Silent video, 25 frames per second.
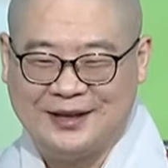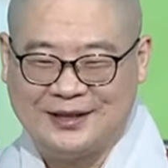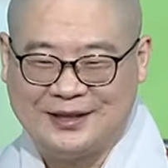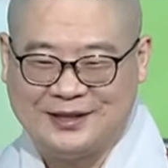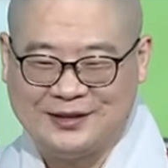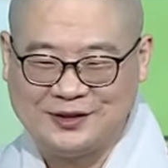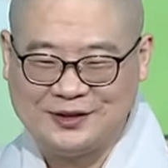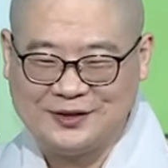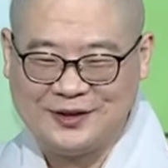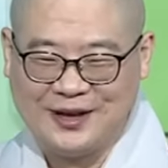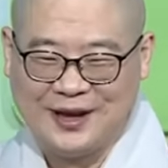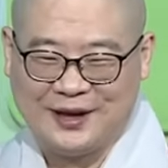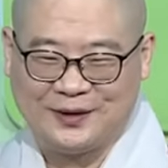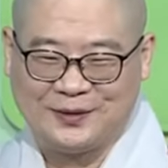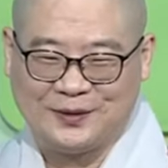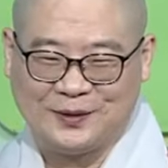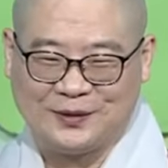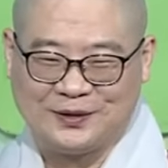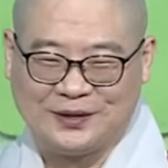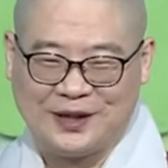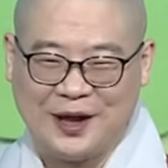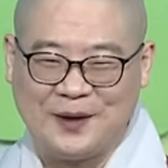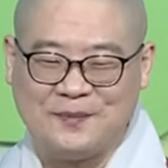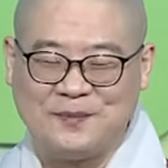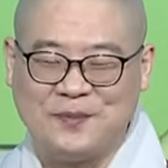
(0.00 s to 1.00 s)
그중에 또
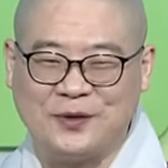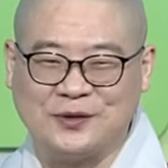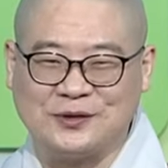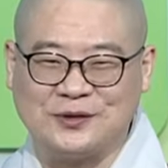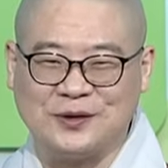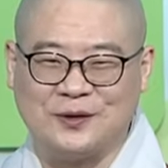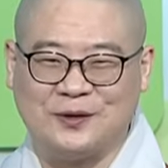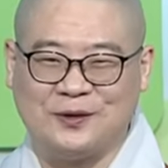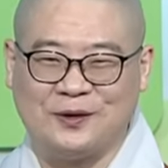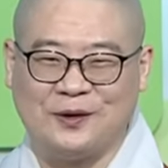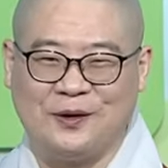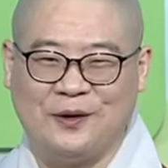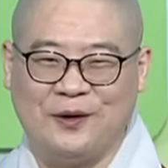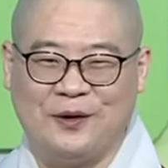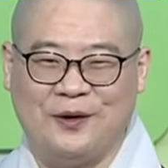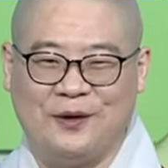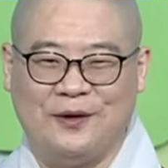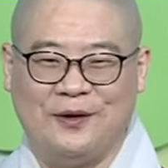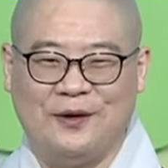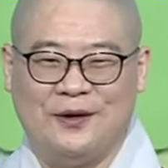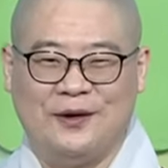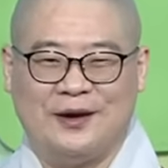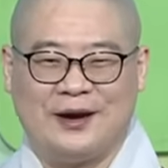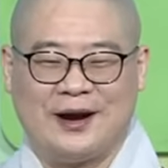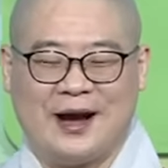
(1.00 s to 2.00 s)

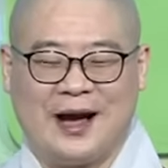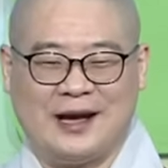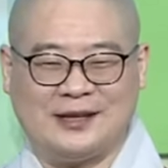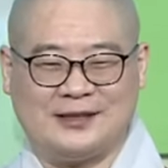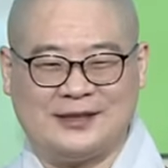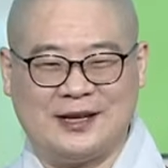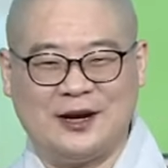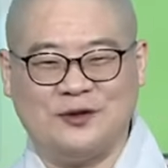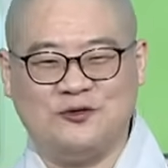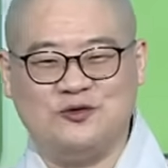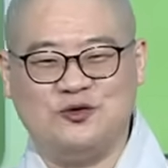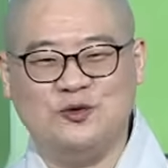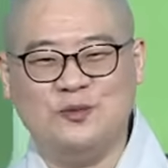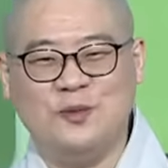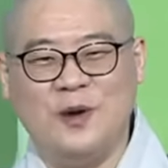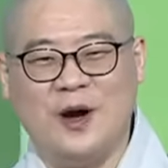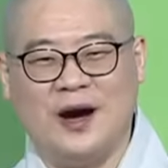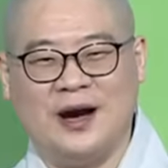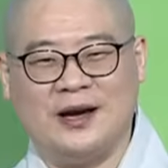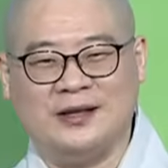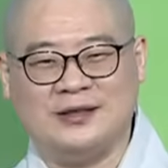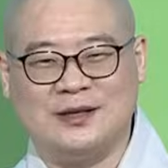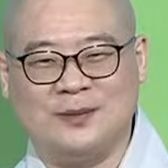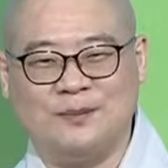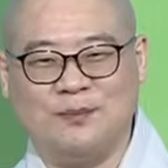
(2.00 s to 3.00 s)
대표적으로 가장
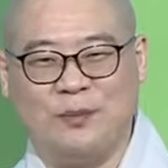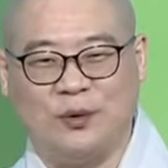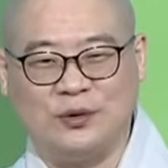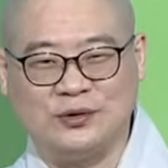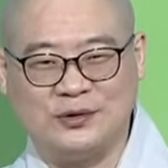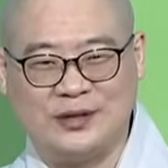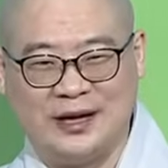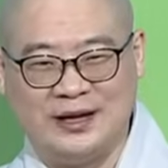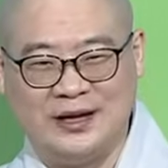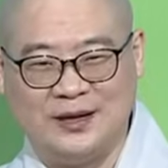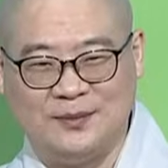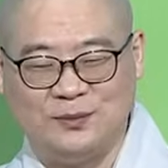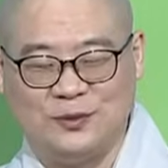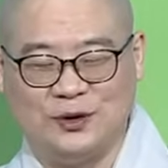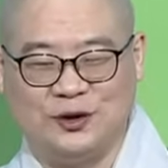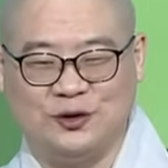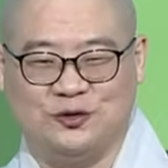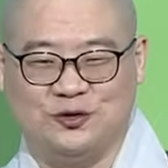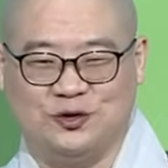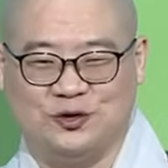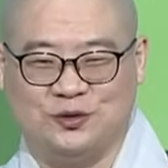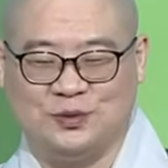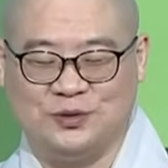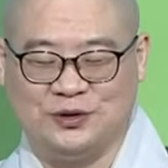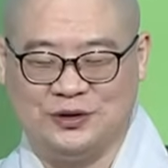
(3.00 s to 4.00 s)
유명하신 보살님들
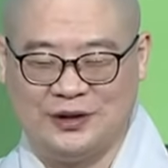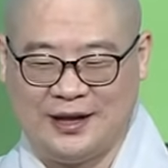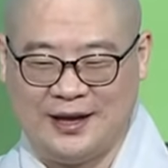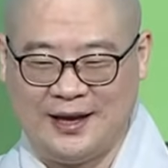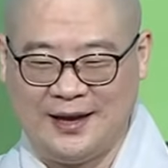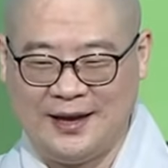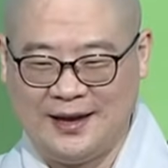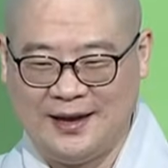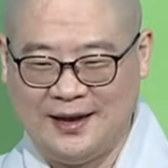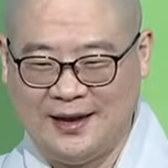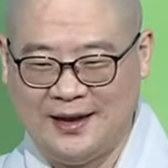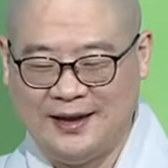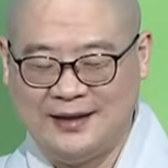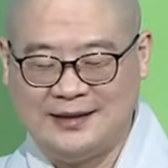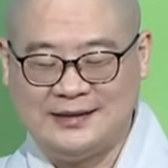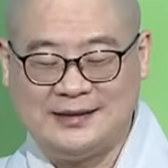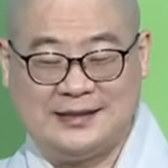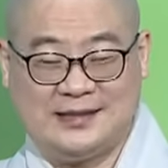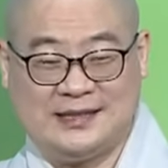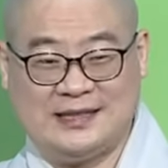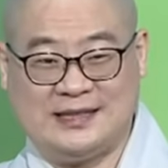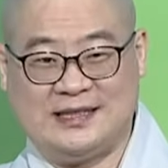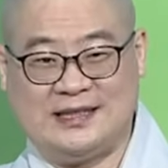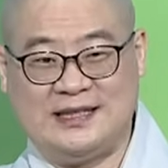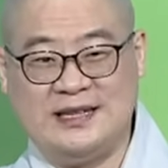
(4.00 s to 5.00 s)
두 분이
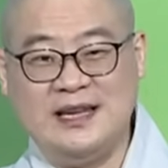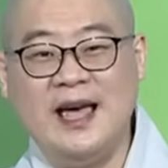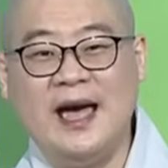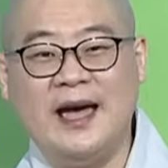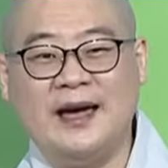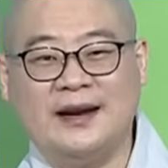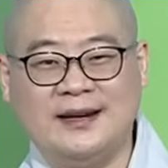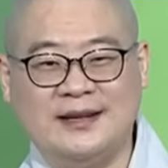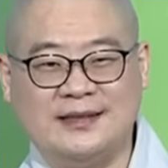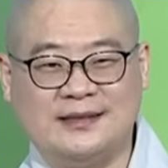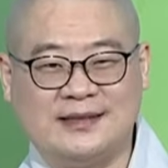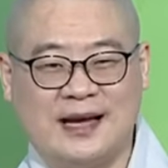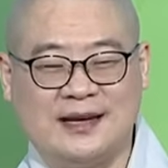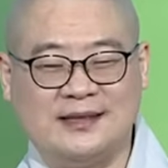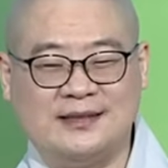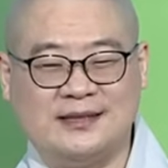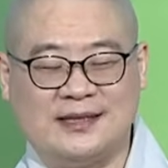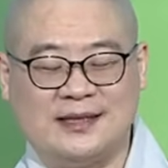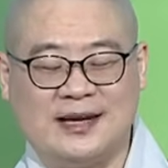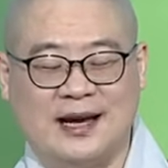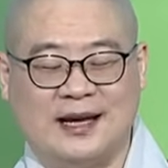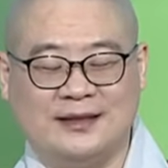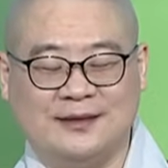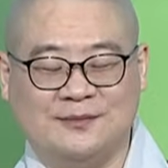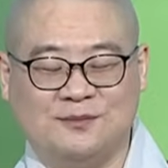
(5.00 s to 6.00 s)
지혜를
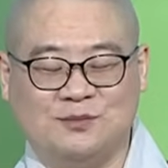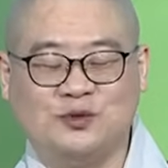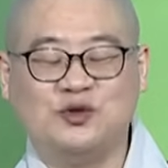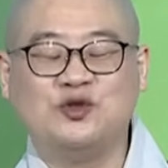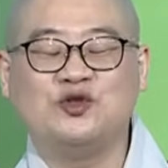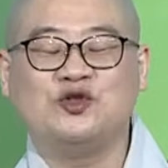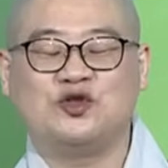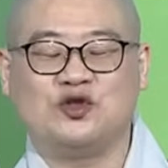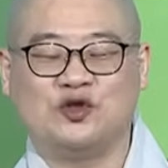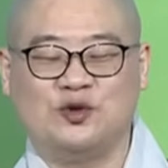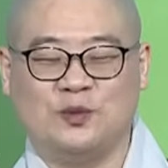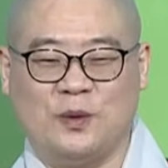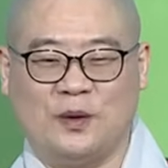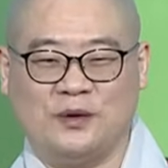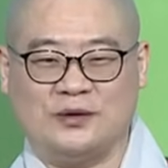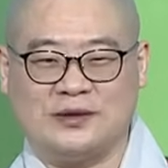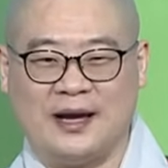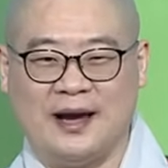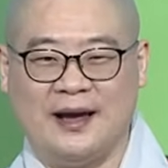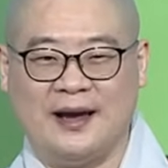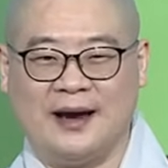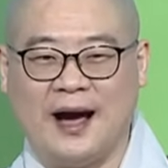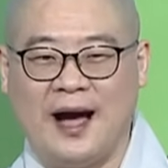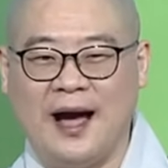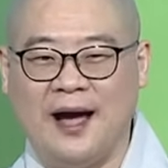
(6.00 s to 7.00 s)
상징하는
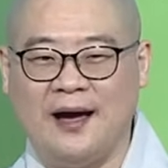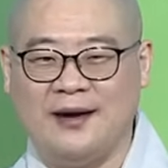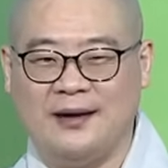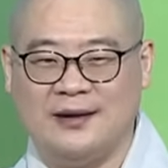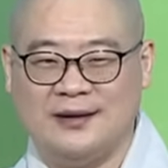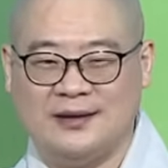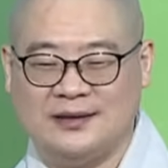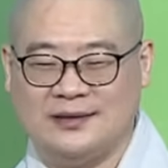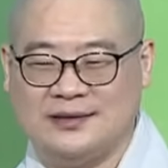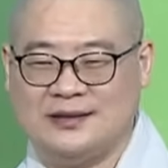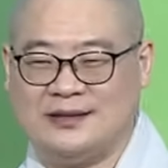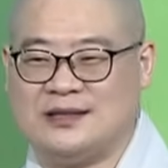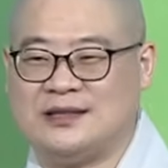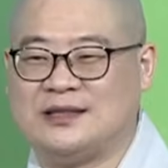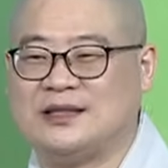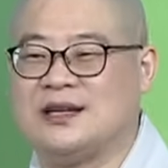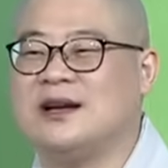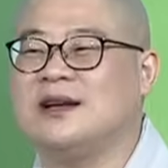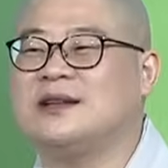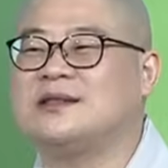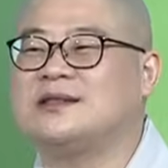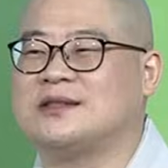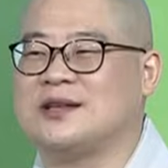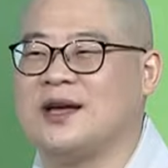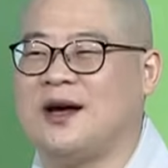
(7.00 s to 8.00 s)
문수보살과
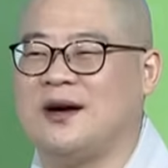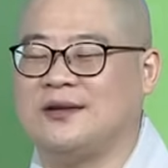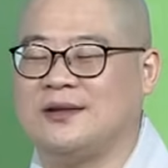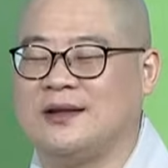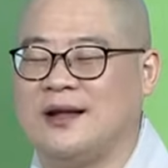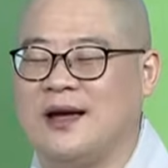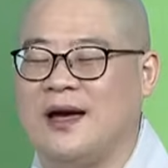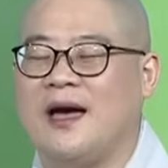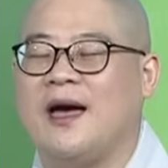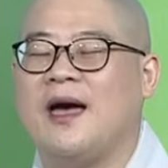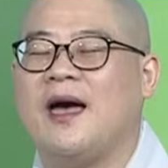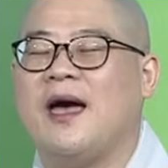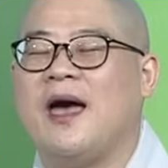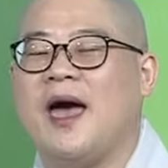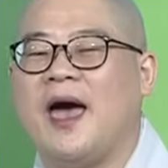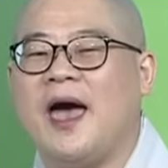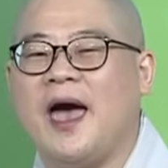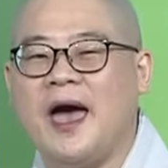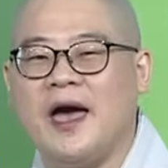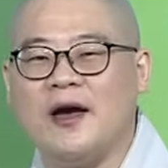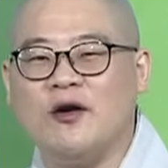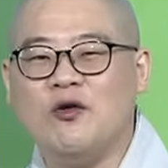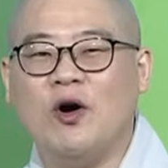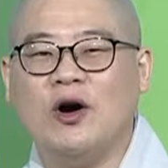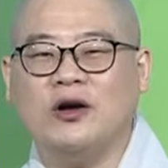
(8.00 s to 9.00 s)
실천,
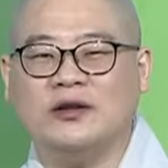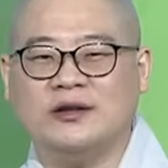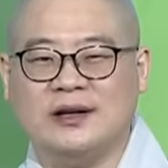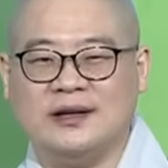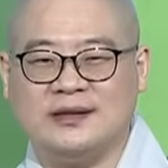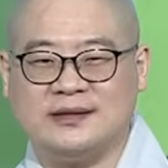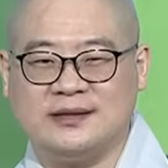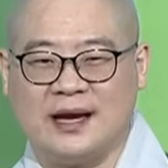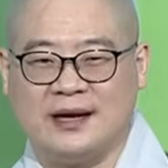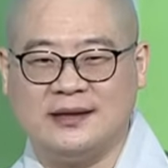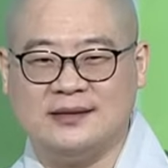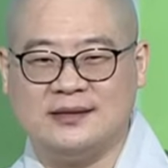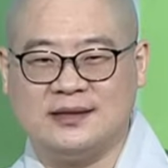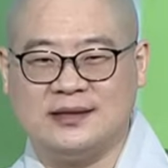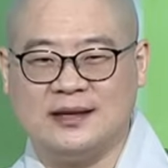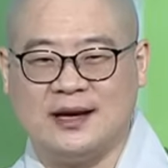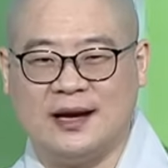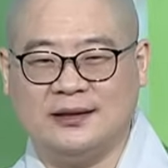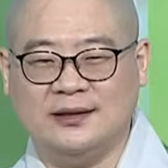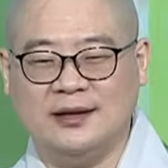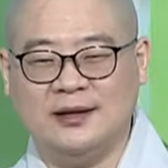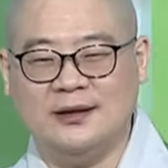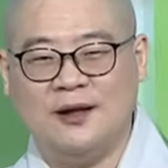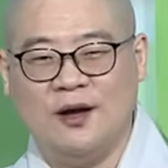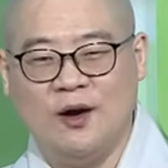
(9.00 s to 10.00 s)
행원을
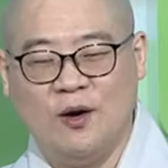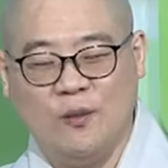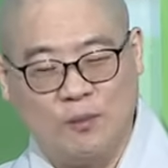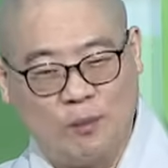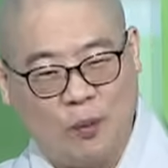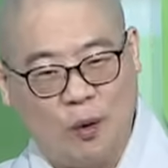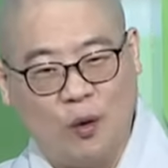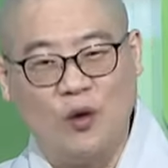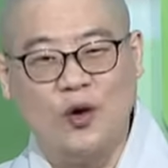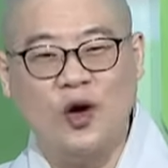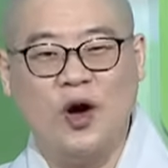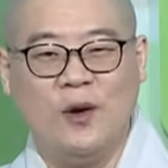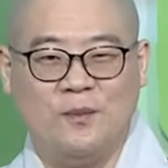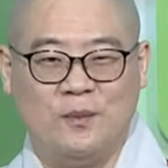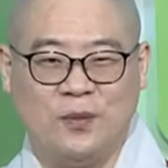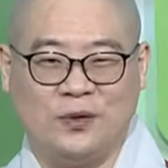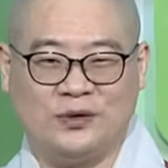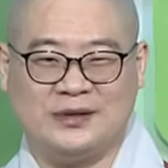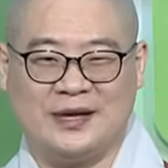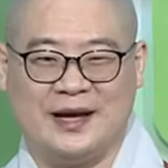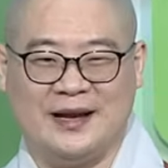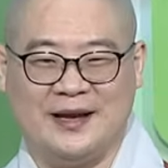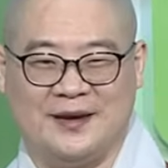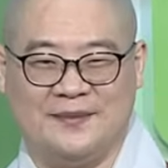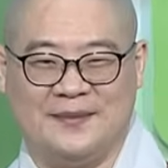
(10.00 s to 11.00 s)
상징하는
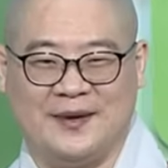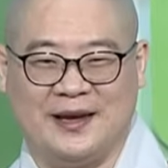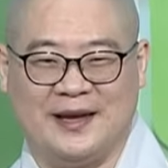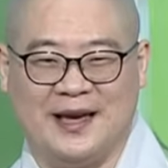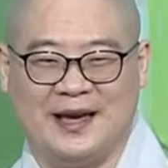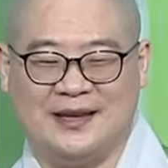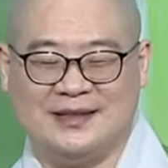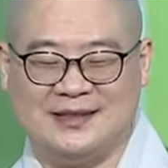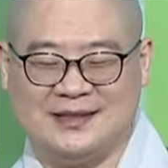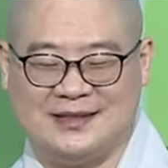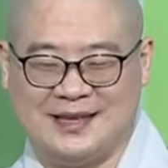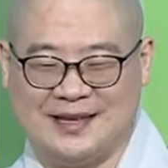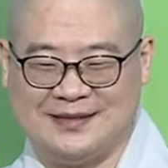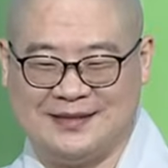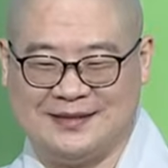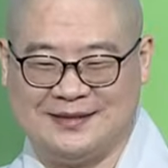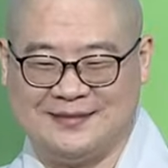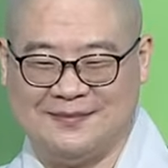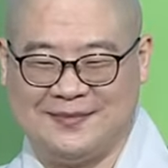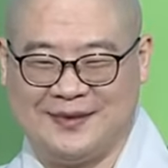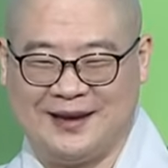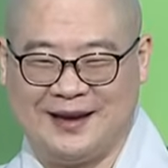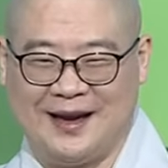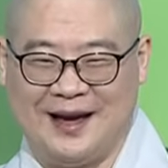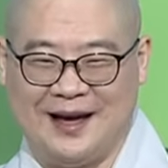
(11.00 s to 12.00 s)
보현보살님이 계시지
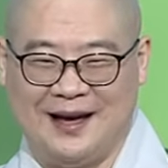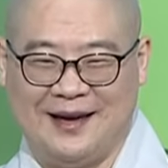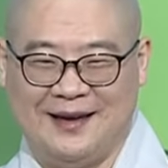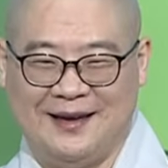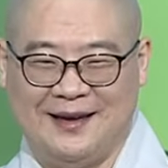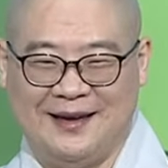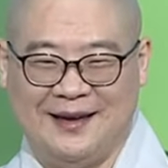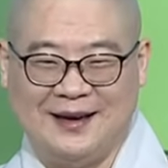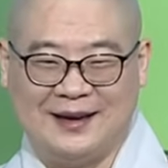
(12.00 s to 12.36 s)
않습니까?